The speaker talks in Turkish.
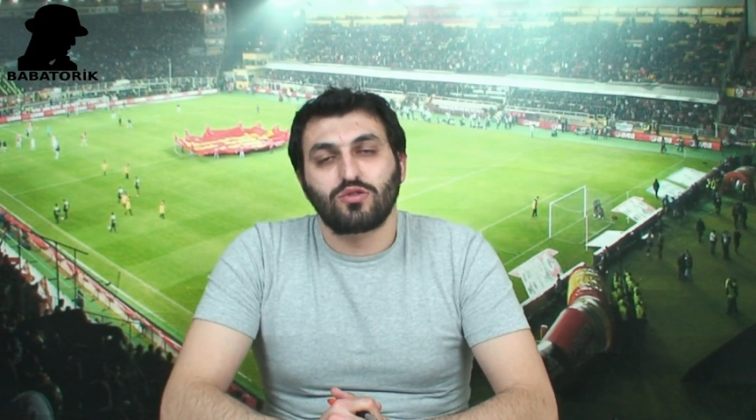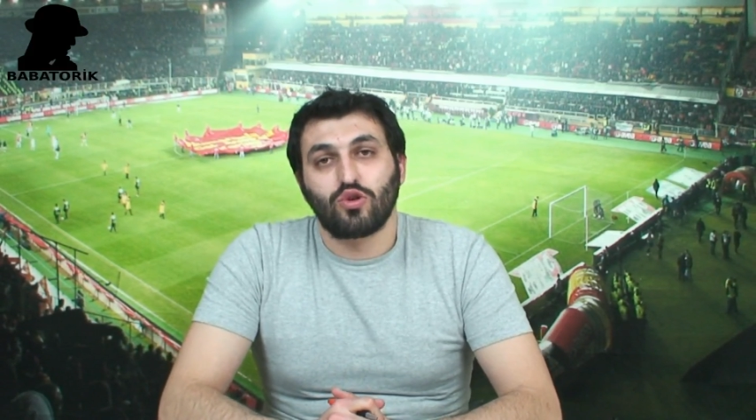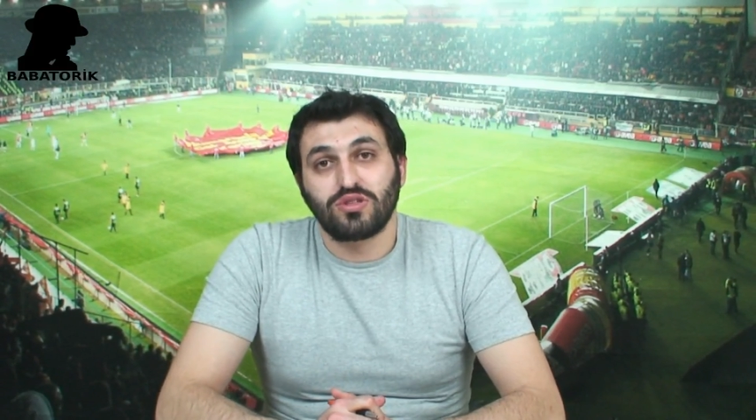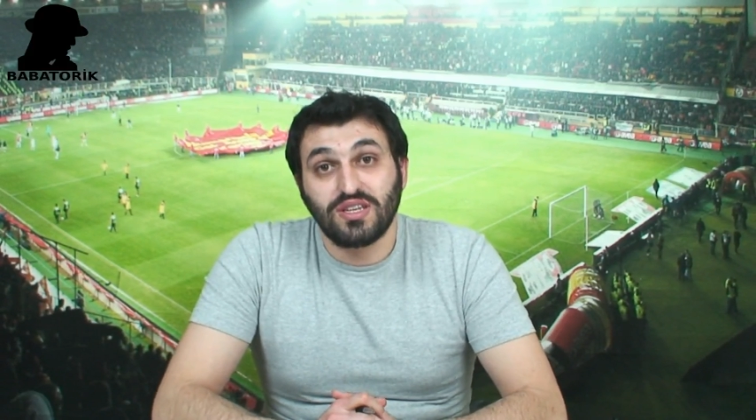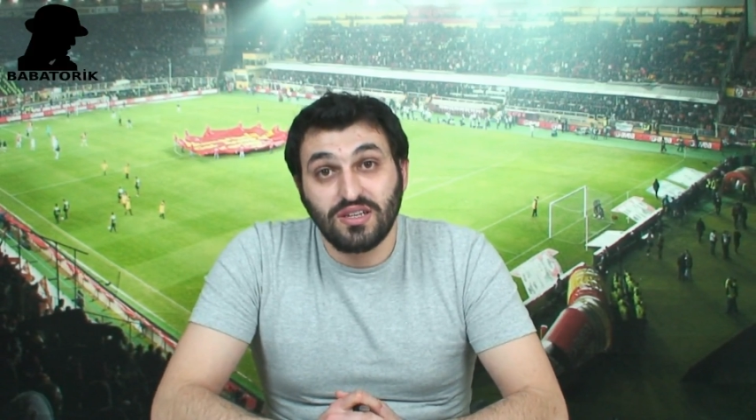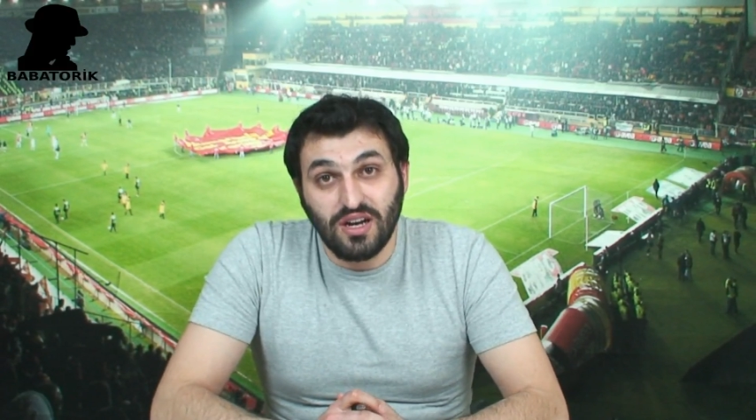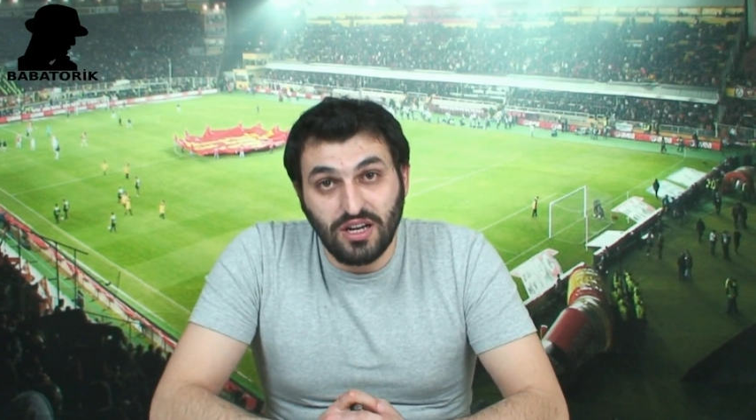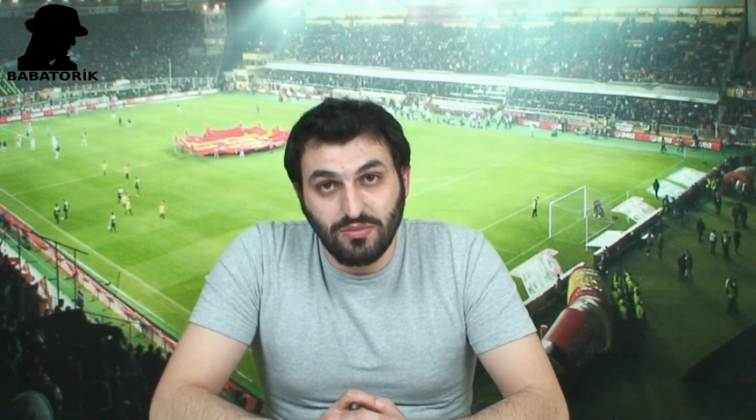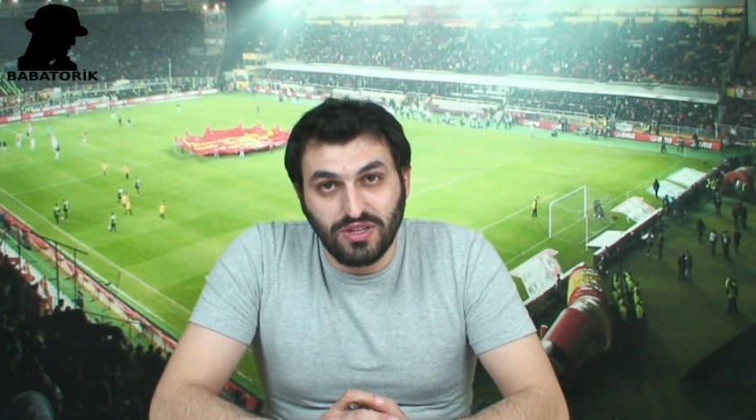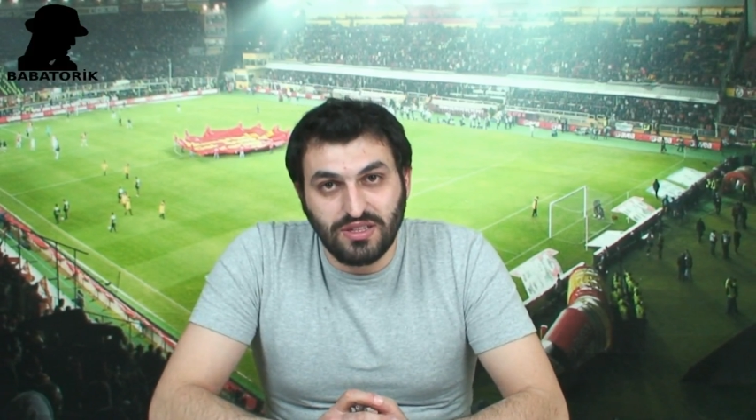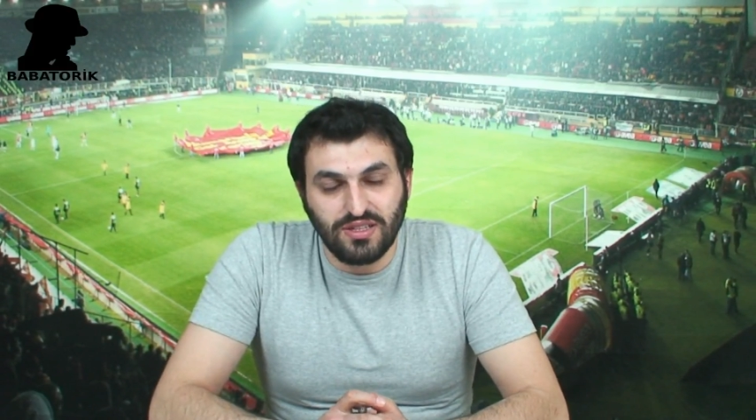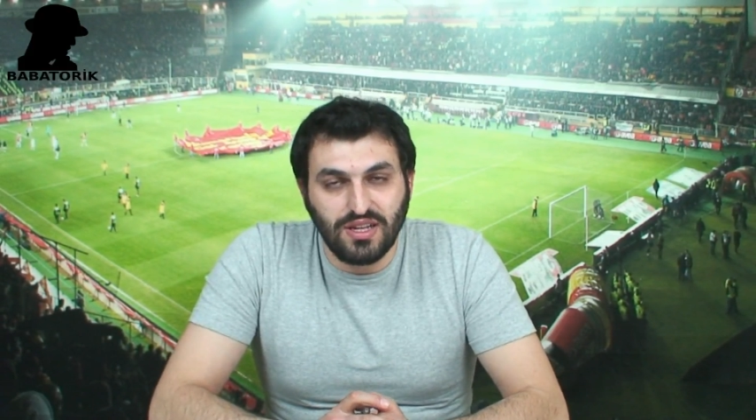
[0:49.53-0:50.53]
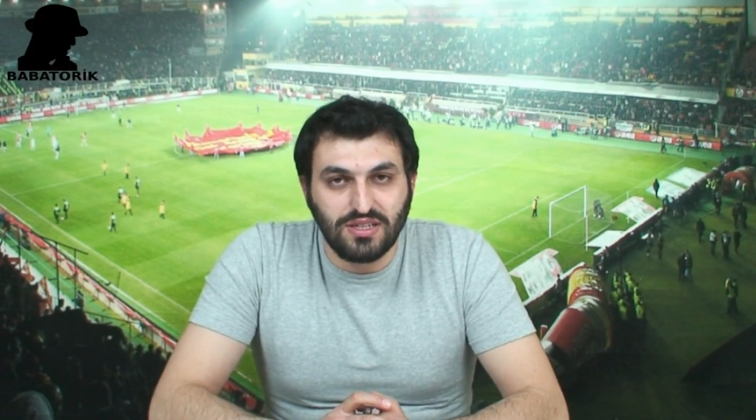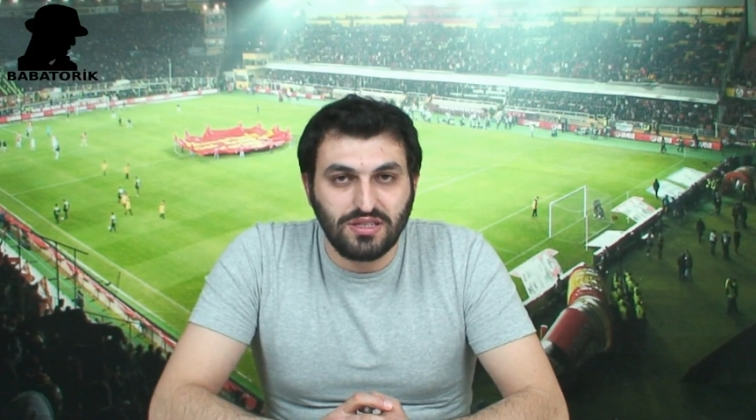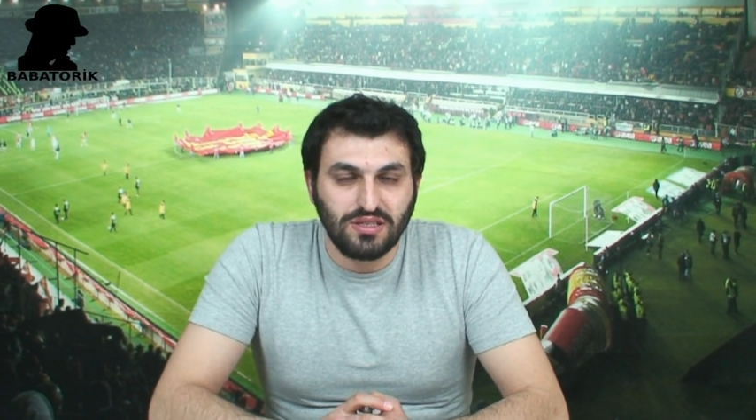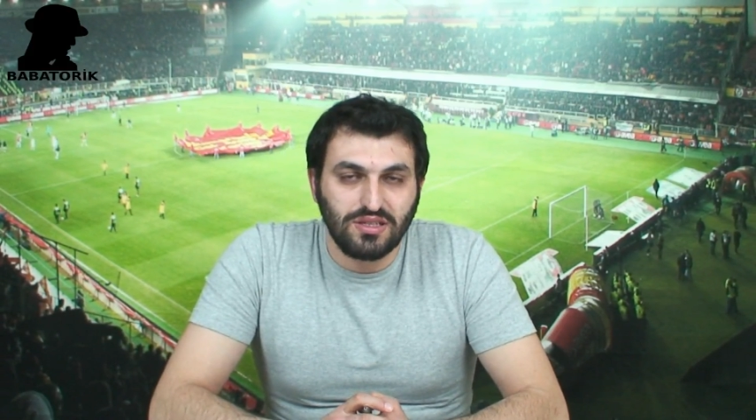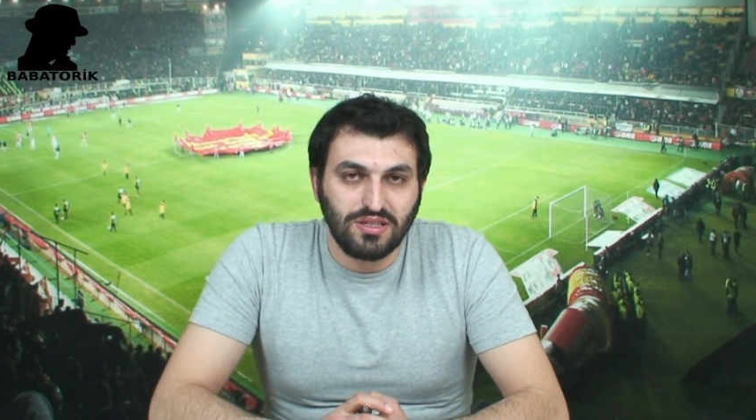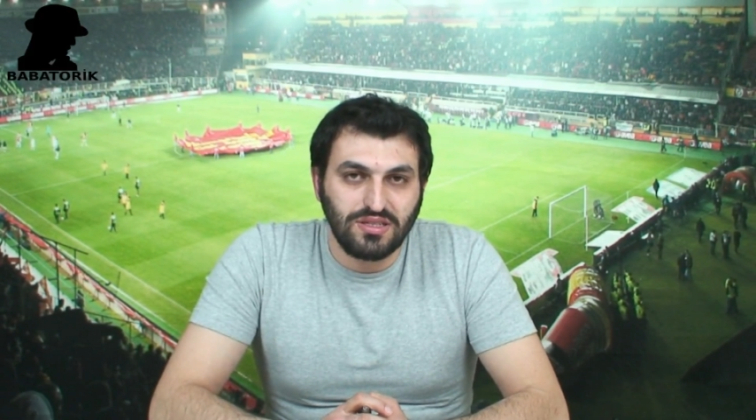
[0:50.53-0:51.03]
4-2 kaybettiler
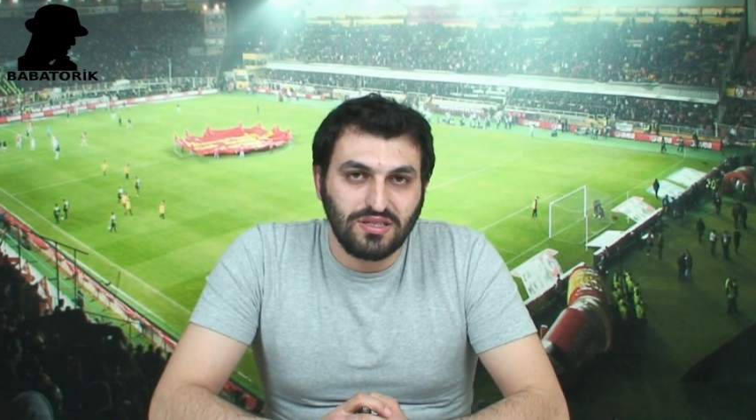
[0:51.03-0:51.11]
e,